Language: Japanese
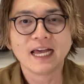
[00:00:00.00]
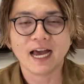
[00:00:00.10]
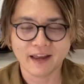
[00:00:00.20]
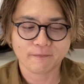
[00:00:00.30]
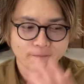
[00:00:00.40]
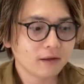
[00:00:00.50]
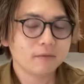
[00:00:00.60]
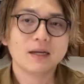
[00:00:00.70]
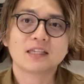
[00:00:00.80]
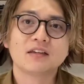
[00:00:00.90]
はい、
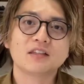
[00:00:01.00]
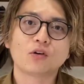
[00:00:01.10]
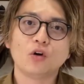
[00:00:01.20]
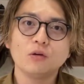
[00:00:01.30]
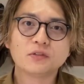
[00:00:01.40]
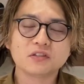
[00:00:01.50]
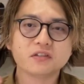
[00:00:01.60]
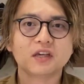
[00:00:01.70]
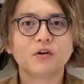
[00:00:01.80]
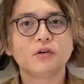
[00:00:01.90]
まあさっき言った鉱物
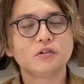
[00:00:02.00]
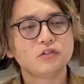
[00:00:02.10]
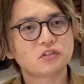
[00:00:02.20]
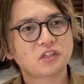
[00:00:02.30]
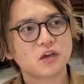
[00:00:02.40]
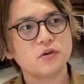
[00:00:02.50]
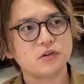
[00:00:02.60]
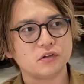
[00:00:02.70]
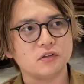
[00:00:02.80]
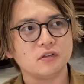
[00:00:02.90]
系オイル、油脂系
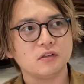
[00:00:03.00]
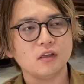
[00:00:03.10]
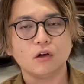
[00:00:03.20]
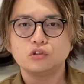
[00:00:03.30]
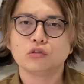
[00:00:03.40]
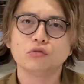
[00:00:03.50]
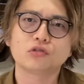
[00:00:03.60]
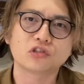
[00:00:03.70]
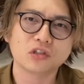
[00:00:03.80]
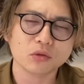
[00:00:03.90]
オイルね、あ、じゃあ油脂
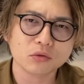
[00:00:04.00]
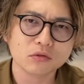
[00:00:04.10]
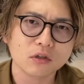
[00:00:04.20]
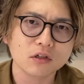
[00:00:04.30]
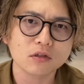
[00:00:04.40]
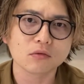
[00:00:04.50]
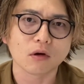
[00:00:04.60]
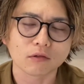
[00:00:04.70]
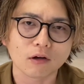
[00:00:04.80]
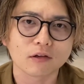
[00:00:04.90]
系オイルがいいの
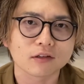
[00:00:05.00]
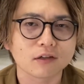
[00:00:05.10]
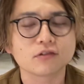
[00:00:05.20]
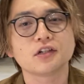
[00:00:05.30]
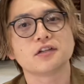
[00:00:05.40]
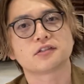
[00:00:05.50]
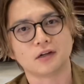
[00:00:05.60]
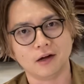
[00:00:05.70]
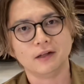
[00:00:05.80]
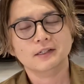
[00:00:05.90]
かなってなるじゃないです
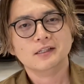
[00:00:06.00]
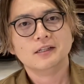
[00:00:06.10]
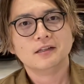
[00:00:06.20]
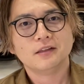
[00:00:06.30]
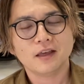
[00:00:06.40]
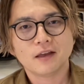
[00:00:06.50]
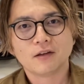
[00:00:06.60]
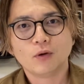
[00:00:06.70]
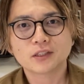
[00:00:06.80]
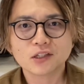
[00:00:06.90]
かね。
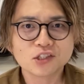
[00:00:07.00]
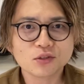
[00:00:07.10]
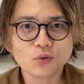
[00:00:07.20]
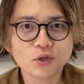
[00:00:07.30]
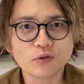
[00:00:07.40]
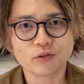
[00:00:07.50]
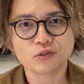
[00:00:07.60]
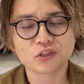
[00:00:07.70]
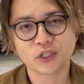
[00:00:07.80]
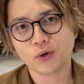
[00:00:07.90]
私のオイルは
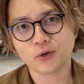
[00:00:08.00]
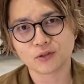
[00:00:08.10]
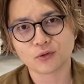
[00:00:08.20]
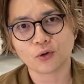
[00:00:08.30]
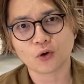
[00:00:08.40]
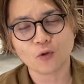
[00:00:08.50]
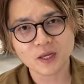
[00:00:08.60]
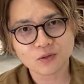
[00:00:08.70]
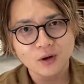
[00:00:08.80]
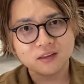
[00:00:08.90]
油脂系オイル、これ
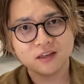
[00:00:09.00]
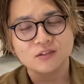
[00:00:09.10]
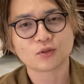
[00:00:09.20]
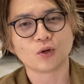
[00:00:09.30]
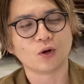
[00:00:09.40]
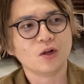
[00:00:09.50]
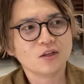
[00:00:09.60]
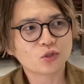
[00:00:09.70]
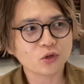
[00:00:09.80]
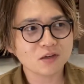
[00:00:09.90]
コメント欄でその
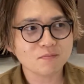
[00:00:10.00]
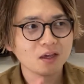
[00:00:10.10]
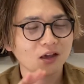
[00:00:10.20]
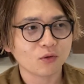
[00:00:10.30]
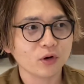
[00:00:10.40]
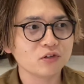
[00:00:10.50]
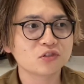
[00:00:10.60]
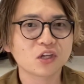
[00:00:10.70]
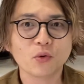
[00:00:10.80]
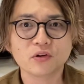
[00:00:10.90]
商品名これ油
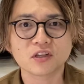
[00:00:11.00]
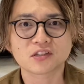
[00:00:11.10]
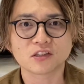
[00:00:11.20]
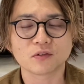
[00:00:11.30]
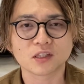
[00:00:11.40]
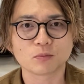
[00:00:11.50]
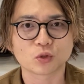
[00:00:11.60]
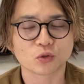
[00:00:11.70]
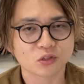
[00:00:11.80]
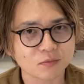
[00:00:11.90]
脂系オイルですかって言われても
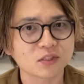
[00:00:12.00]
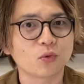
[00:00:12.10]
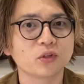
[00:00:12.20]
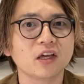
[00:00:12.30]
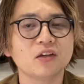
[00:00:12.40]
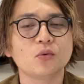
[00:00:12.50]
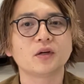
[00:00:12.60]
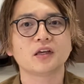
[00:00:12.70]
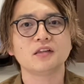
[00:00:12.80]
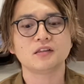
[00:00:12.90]
ちょっとすいません答えよう
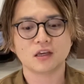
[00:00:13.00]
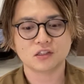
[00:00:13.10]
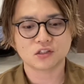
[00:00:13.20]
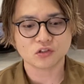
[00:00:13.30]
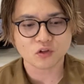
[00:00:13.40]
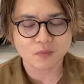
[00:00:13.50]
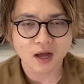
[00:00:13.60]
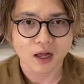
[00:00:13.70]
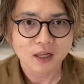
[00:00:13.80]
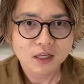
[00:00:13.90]
がないんで、一応
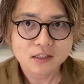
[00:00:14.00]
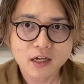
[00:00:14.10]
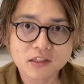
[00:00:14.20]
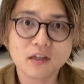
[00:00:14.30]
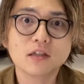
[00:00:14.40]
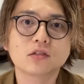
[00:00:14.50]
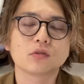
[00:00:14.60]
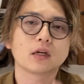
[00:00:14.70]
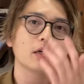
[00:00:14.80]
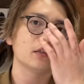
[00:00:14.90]
まあ再生リスト
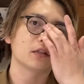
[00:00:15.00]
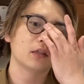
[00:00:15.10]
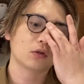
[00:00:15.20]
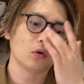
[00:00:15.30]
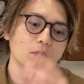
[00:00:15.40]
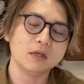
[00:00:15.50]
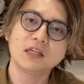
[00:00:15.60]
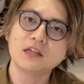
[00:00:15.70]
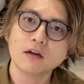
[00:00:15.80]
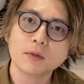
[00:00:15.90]
の中にですねこう見
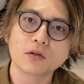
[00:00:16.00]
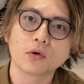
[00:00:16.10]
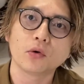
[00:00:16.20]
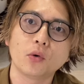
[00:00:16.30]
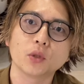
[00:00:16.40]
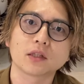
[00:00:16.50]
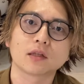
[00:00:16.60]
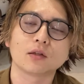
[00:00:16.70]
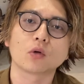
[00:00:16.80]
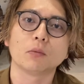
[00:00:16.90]
極める方だっ
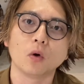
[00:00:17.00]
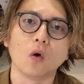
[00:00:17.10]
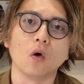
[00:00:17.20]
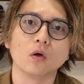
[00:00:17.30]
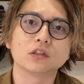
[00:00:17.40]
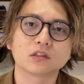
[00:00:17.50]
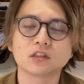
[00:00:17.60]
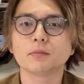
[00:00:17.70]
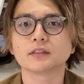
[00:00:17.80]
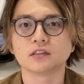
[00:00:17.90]
たりとかも作っ
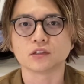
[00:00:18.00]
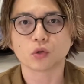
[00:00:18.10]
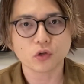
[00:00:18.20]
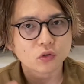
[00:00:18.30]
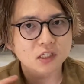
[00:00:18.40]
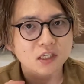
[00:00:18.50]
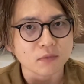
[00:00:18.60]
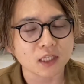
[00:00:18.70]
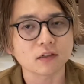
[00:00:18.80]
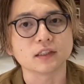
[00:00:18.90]
てますんで、それをぜひ
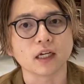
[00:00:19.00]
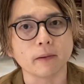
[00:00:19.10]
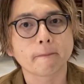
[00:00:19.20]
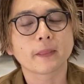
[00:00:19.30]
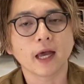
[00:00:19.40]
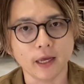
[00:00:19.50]
見てください。